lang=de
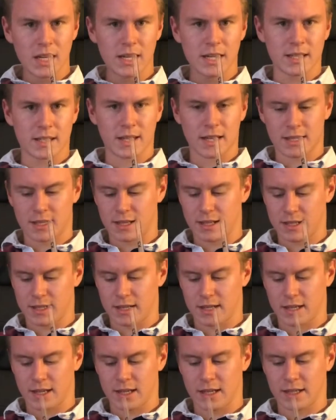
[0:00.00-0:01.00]
ist das hier
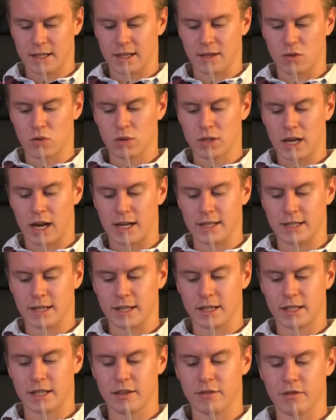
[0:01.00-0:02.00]
sicherlich eine gute
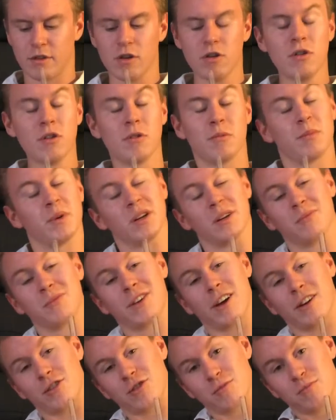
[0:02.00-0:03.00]
Alternative. Mit einem
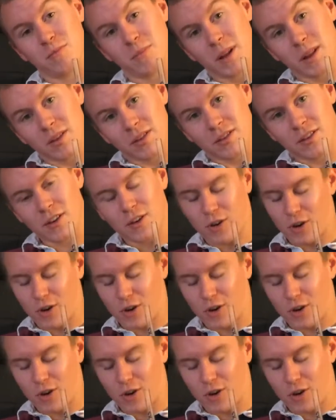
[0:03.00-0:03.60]
Touch Minze